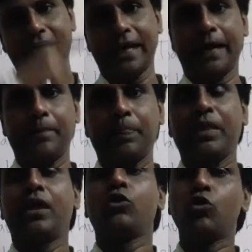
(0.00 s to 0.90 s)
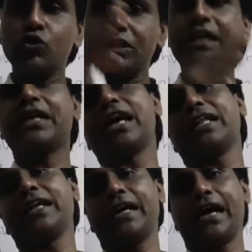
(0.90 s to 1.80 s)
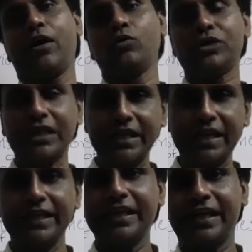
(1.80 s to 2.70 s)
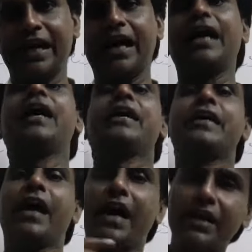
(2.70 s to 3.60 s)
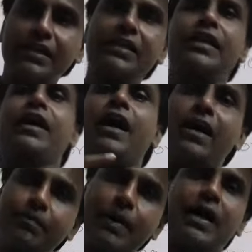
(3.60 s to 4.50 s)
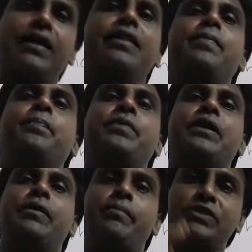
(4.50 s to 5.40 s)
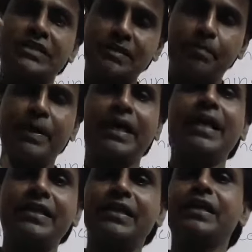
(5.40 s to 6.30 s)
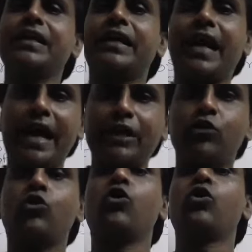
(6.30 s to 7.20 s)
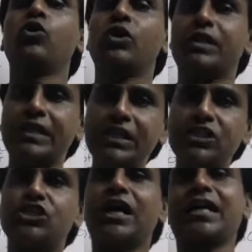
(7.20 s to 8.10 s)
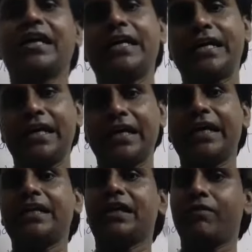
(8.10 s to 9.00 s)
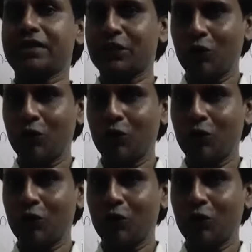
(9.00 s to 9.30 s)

किया तो उसने क्या देखा उसने ये देखा कि हर दिन हर बार जैसे पहले दिन कैट को तीन चार घंटे लगे दरवाजा